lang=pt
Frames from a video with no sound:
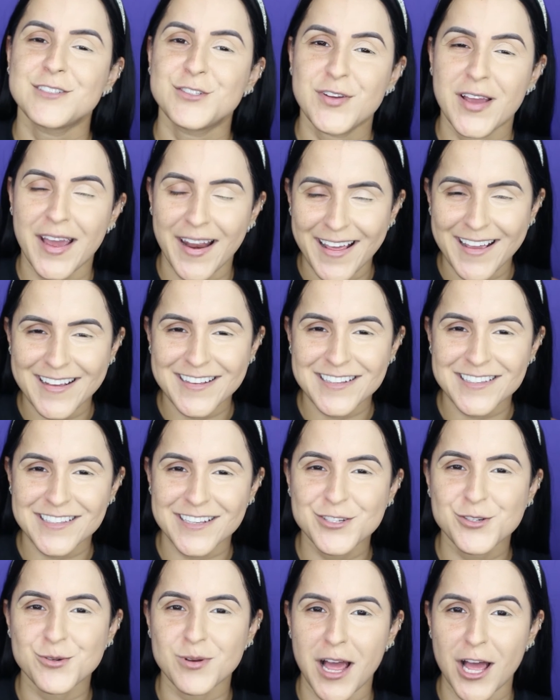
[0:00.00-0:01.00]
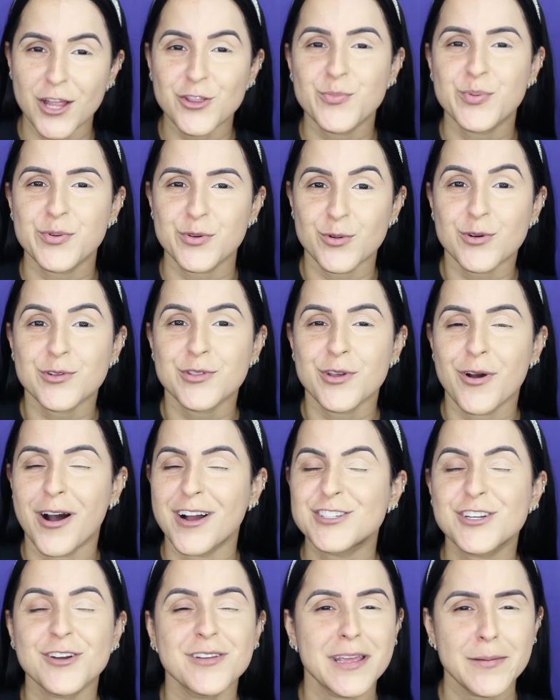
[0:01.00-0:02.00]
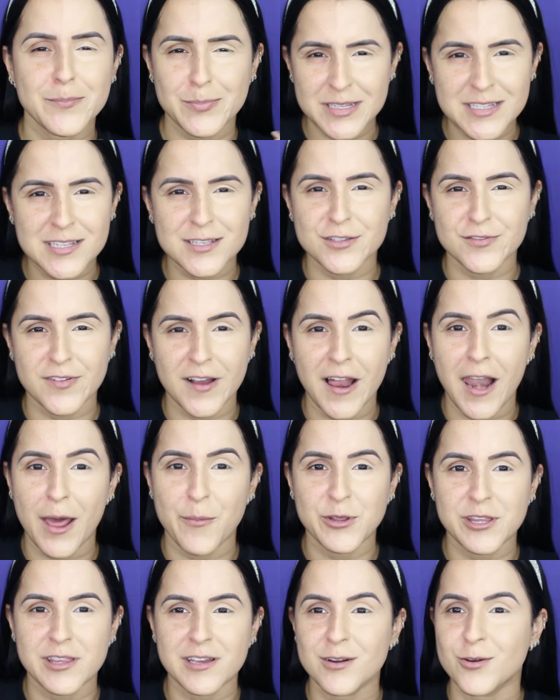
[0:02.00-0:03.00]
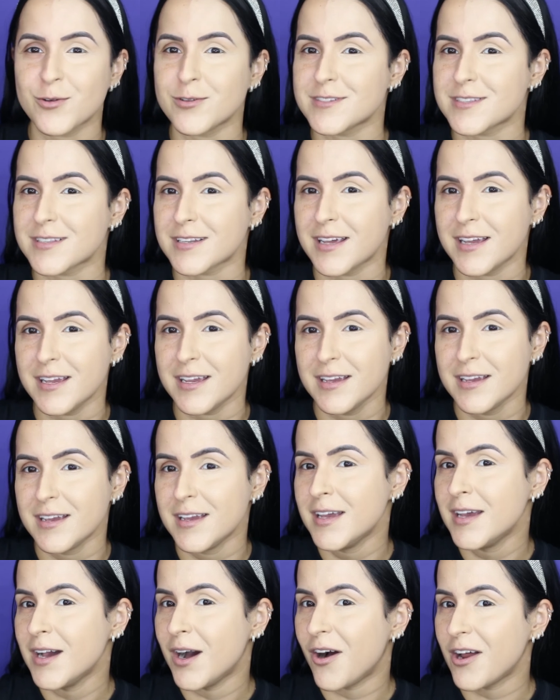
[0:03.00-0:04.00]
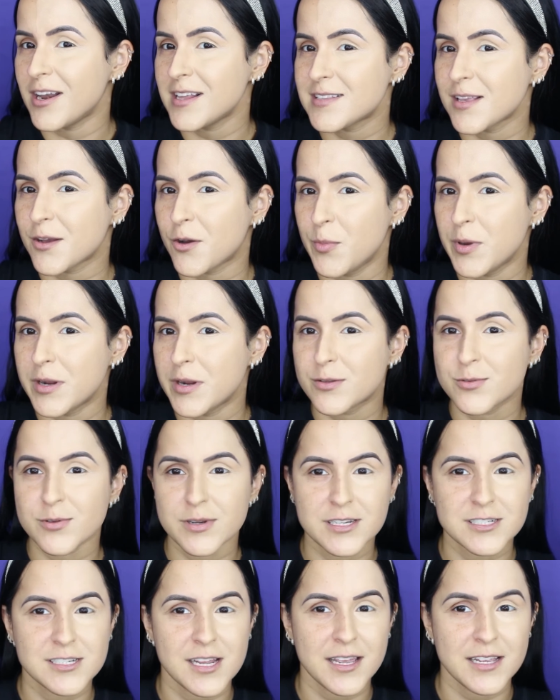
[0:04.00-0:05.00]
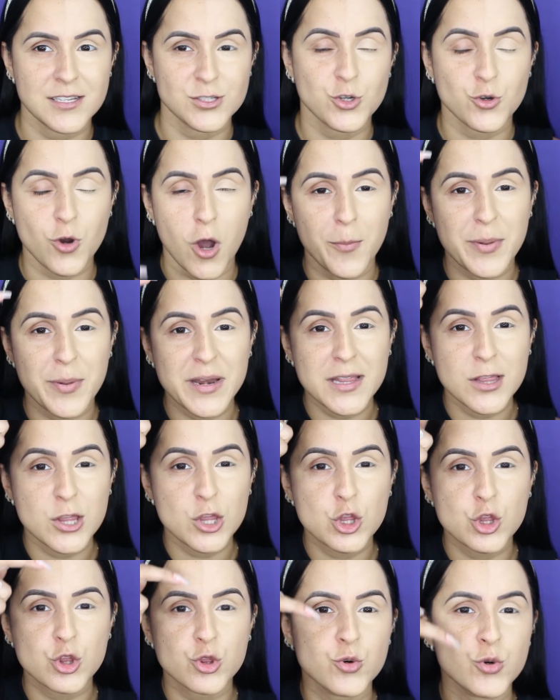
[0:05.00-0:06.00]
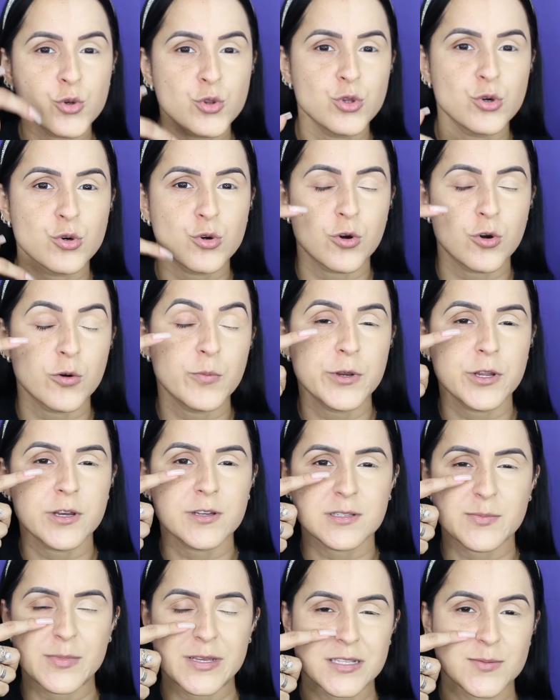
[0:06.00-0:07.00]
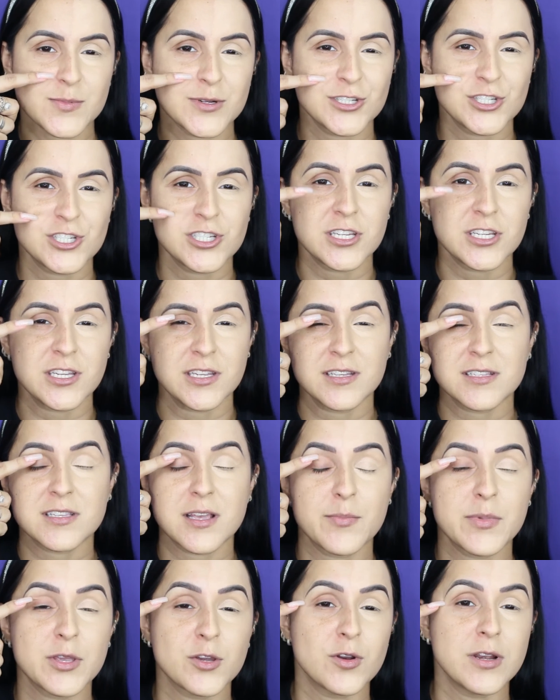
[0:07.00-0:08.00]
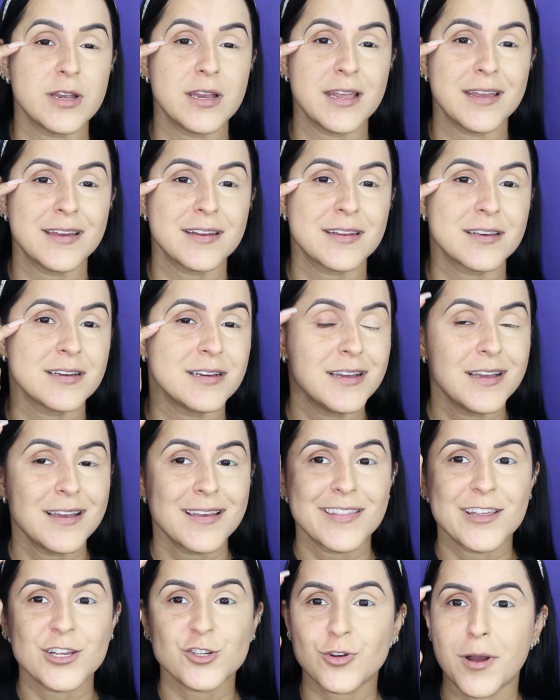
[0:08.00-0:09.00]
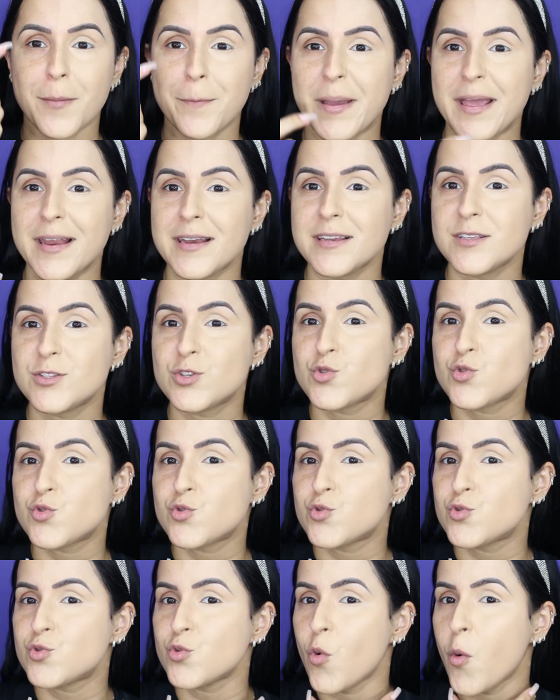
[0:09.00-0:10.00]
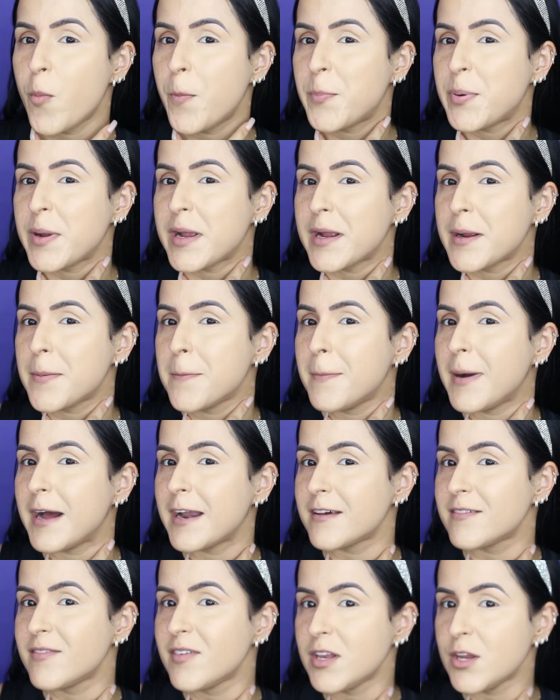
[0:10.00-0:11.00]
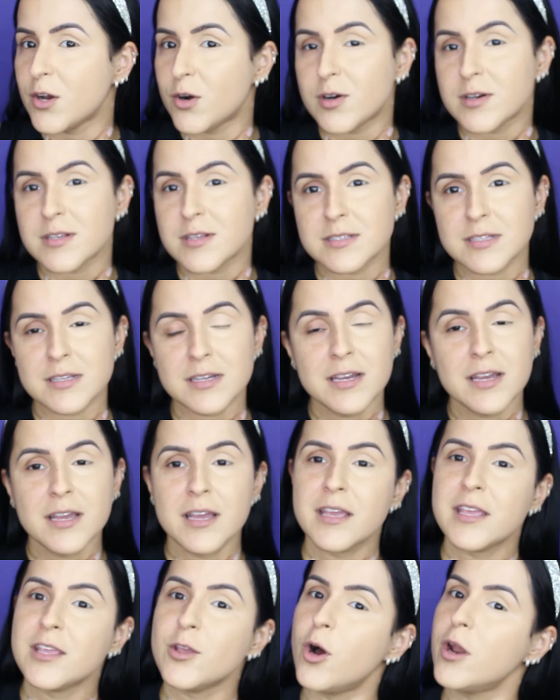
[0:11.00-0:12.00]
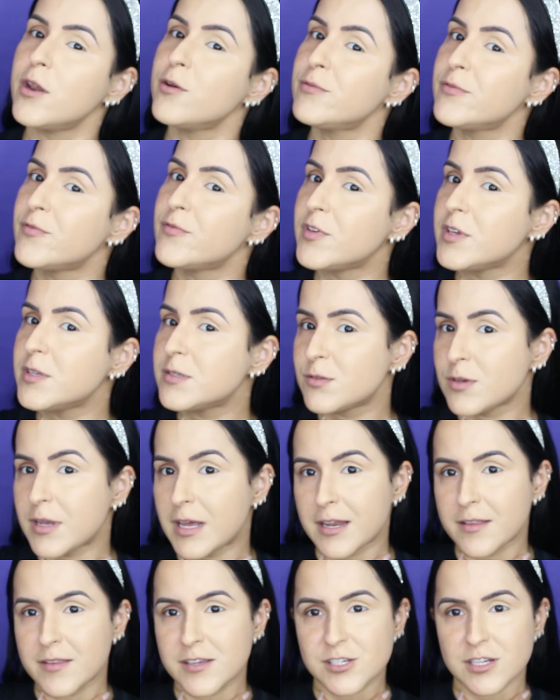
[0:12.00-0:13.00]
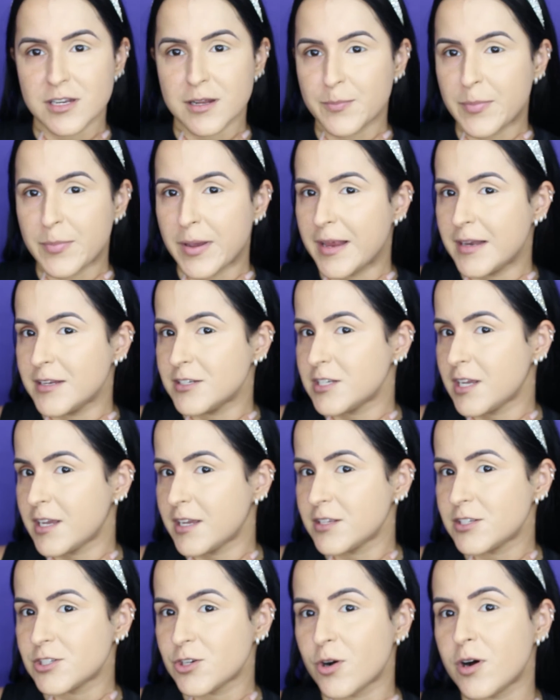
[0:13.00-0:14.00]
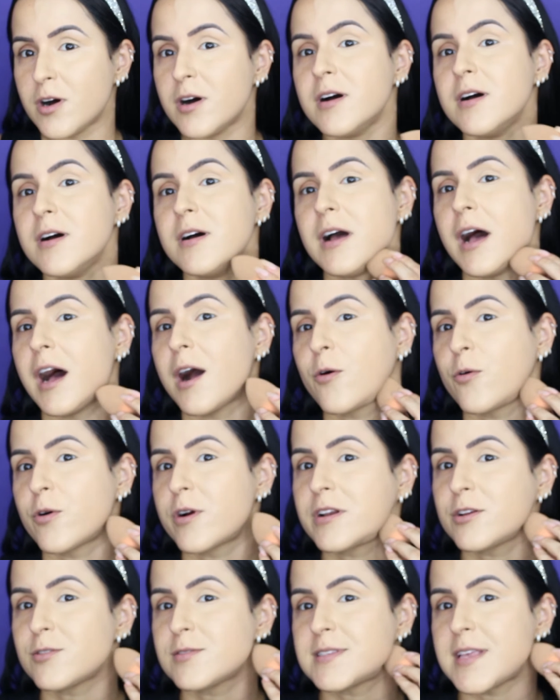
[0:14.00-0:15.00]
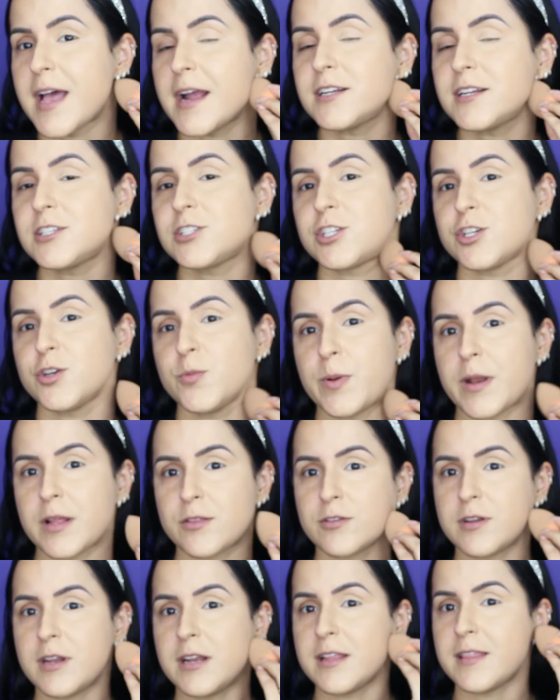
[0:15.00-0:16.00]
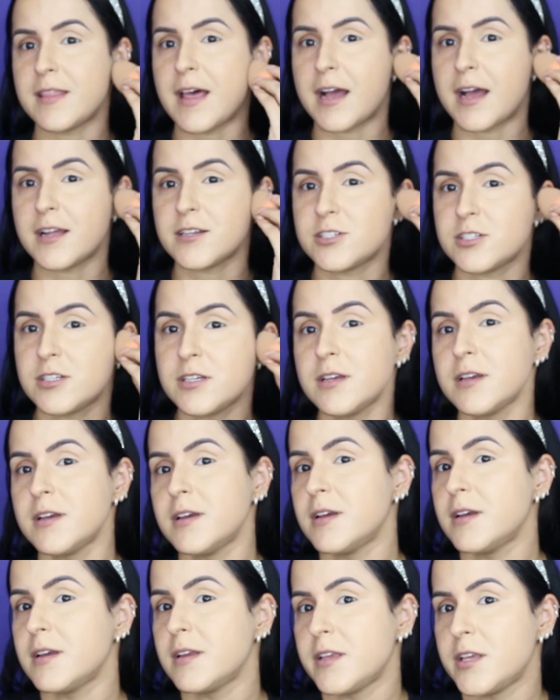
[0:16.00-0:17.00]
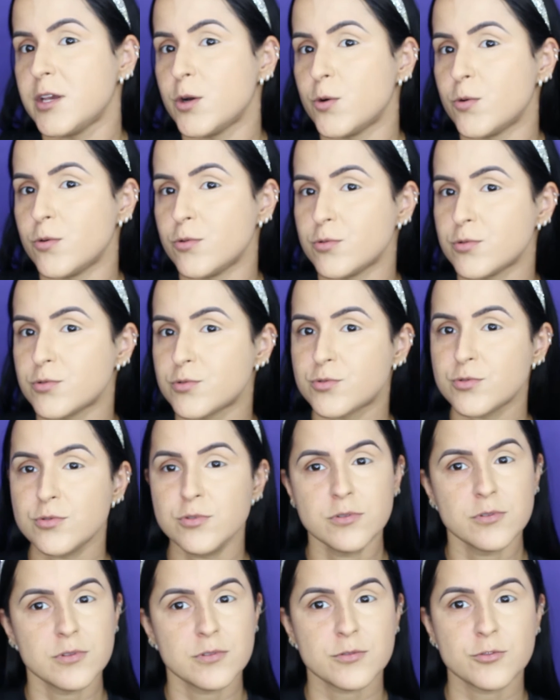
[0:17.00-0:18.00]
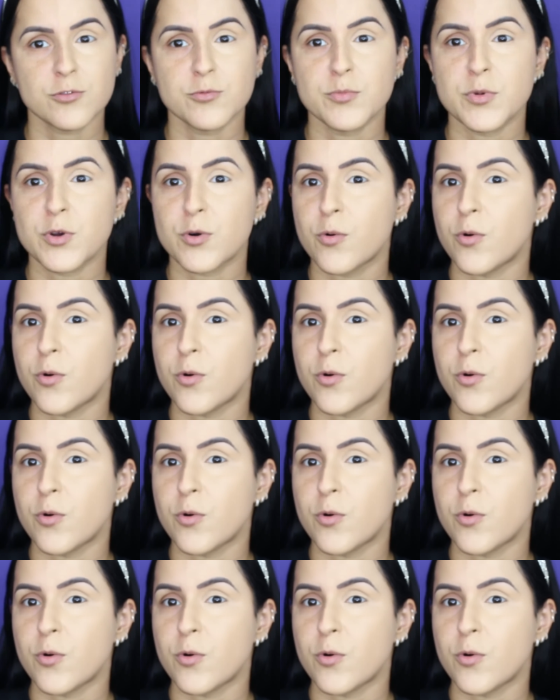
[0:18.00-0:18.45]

diferença de um lado pro outro. Eu acho que eu nem preciso falar muita coisa, né? Olha essa cobertura, gente, cobre tudo, cobriu as minhas manchinhas, a minha olheira, deixou a pele super maravilhosa. E olha o visto que ela deixa na pele, gente, ó, a cor deu certinho pra tonalidade que eu uso do meu